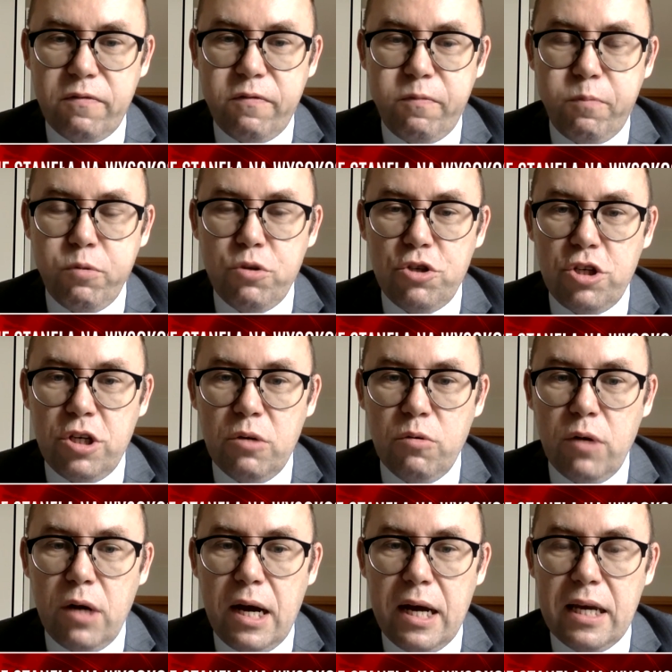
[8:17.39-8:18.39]

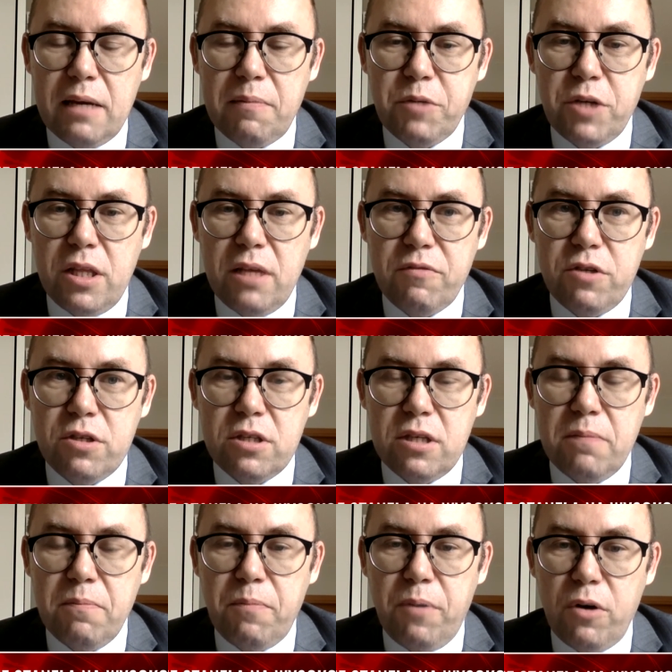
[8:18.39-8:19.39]
Wpuściła ich przede
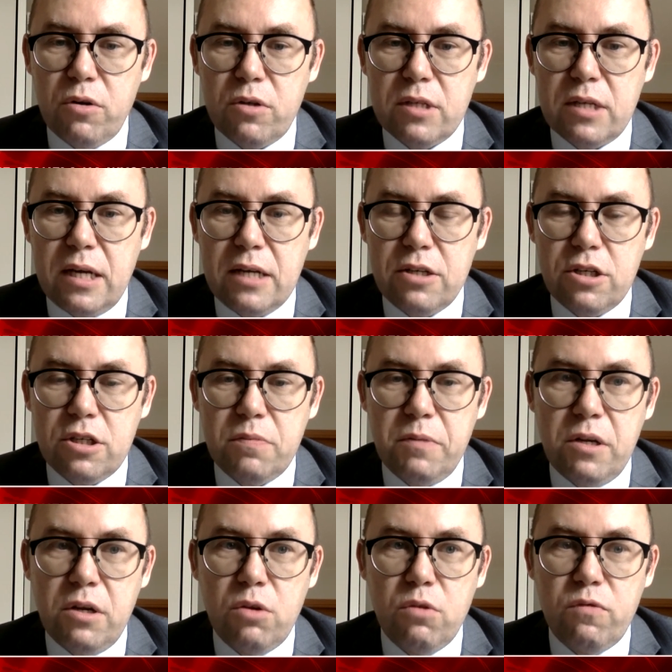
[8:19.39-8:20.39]
wszystkim Polska, 6
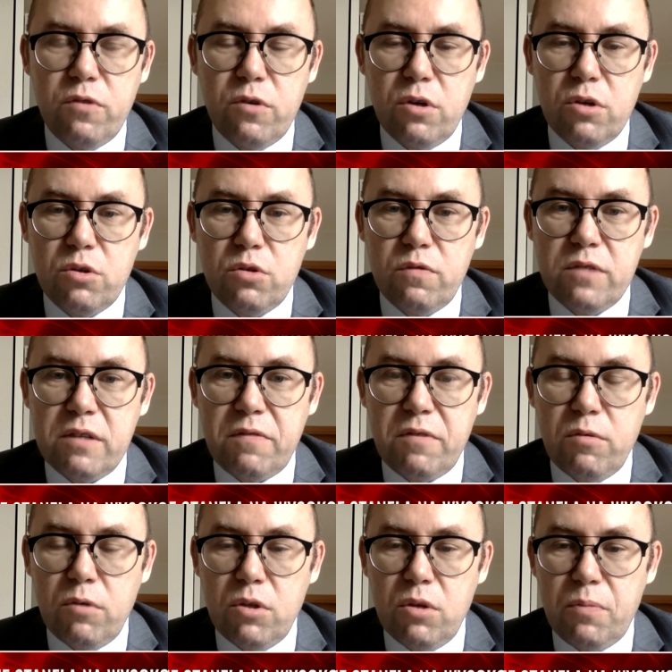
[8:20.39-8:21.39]
milionów uchodźców
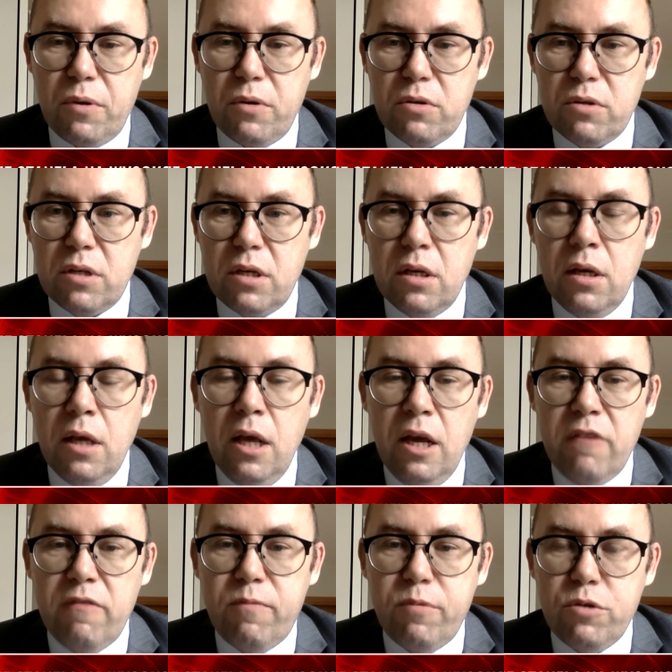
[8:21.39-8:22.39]
trafiło do Polski,
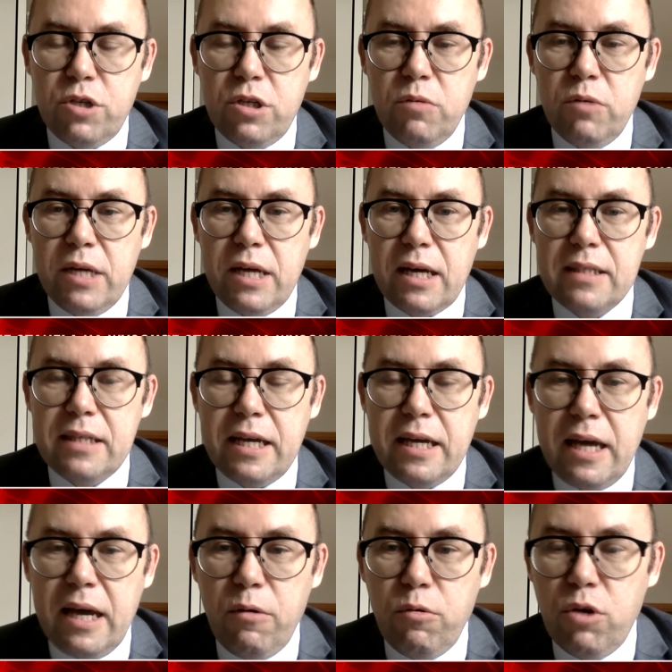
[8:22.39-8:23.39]
wpuściły je
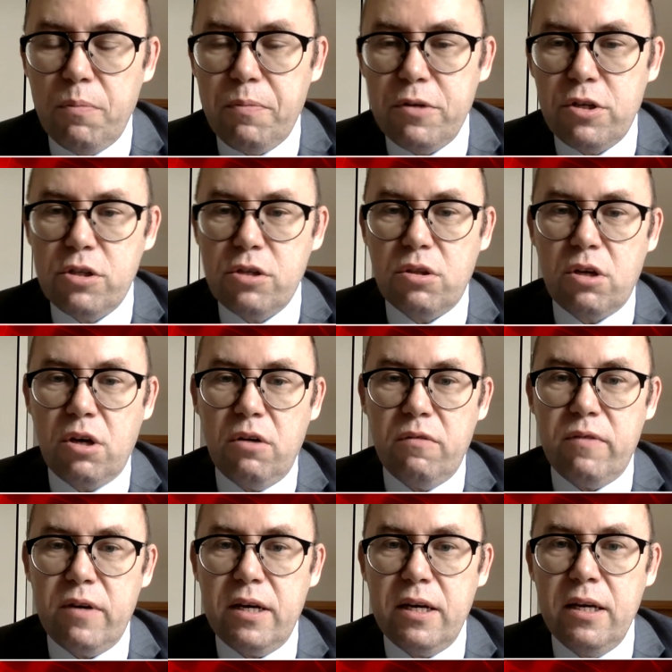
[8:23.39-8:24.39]
kraje Europy
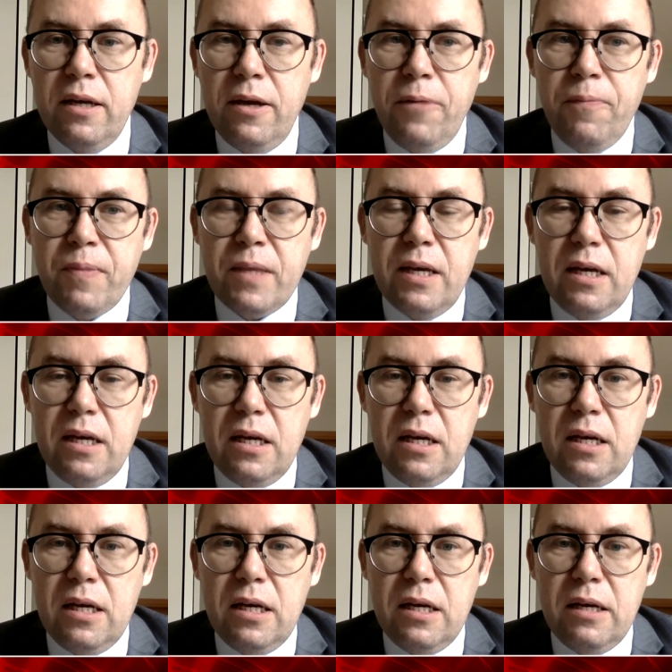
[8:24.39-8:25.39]
Środkowej,
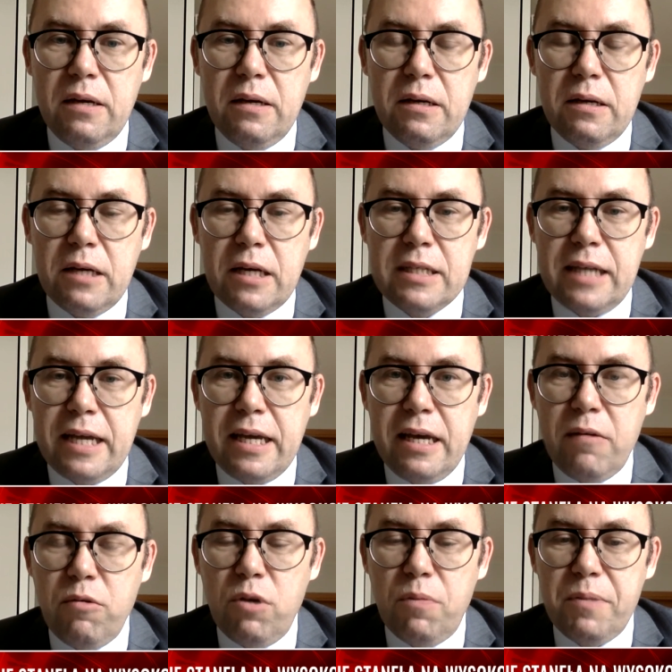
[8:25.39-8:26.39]
y, kraje
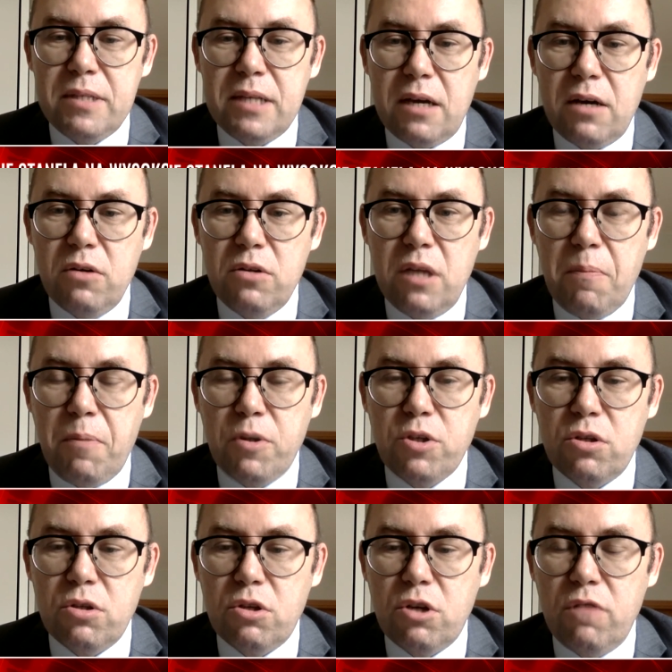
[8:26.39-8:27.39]
Europy Zachodniej
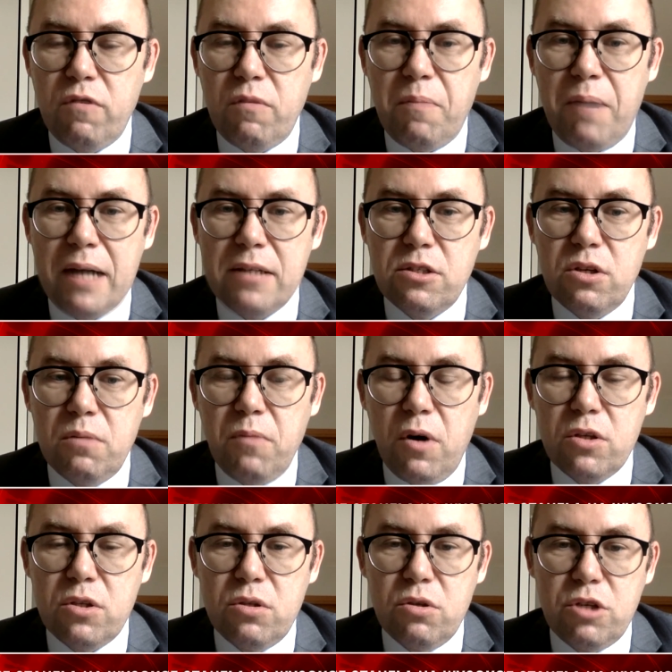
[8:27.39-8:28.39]
początkowo bardzo
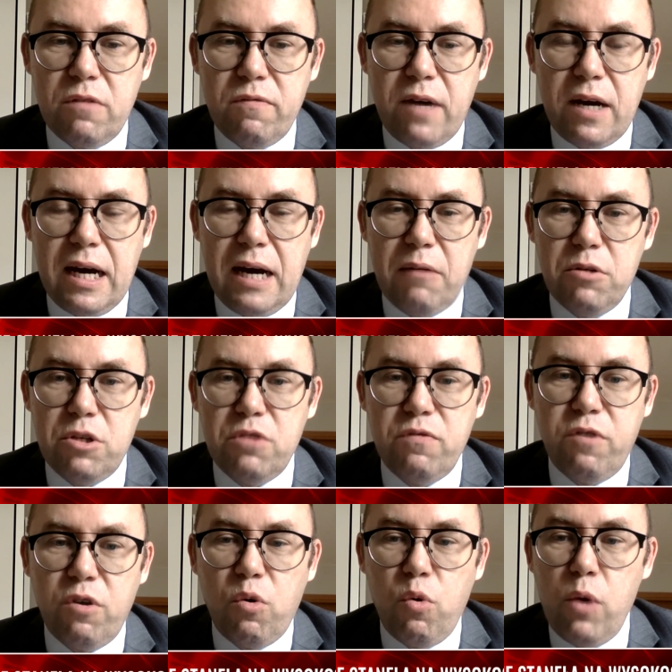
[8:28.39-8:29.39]
mocno się wahały, czy
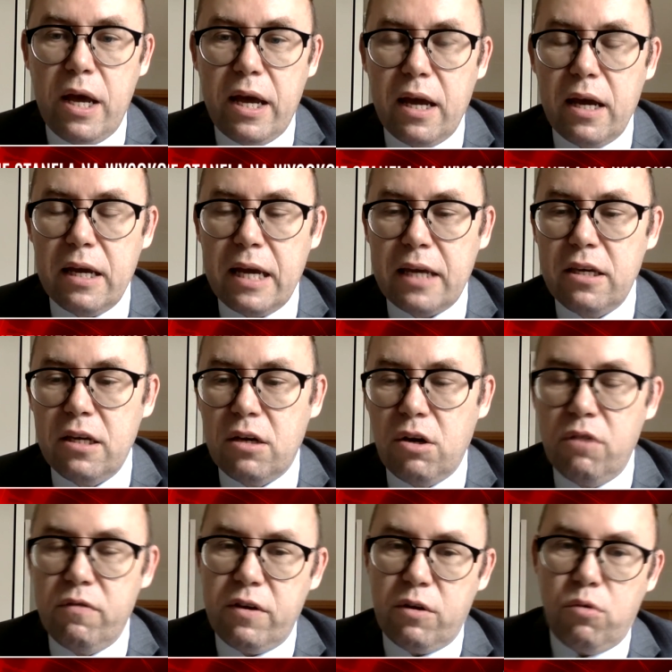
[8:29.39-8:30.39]
w ogóle
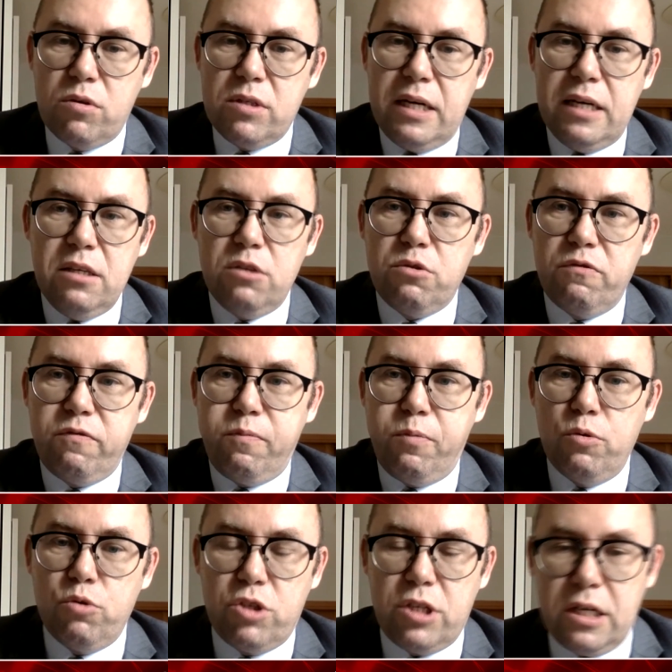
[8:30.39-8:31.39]
jakichkolwiek Ukraińców
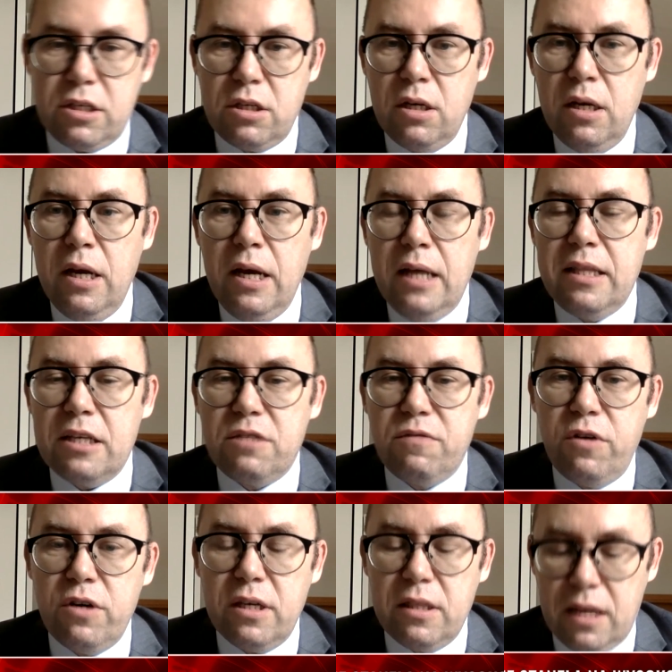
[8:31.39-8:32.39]
wpuszczać na
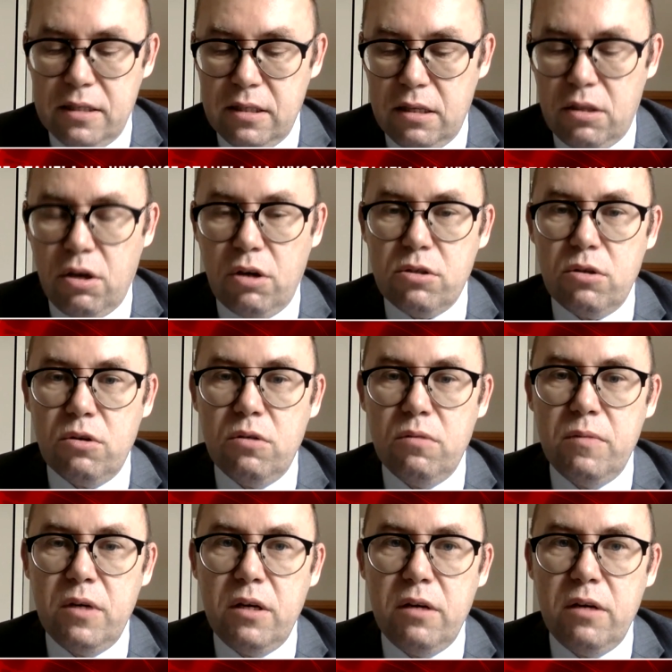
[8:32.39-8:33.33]
swoje terytorium.